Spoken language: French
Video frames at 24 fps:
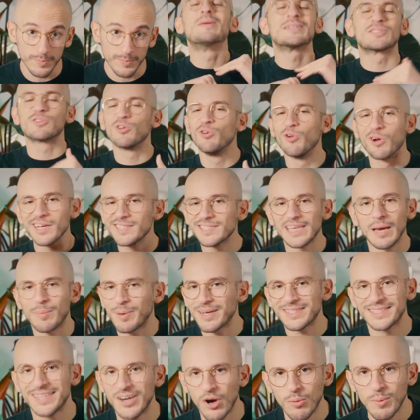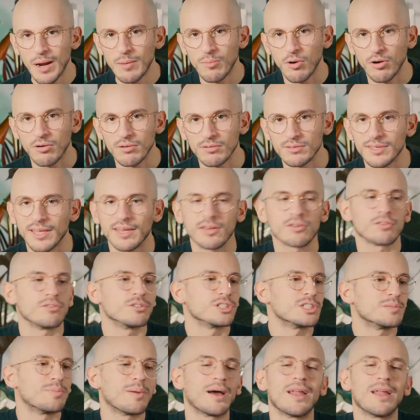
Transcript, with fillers: Parce que le risque après c'est l'emballement, c'est-à-dire que je sais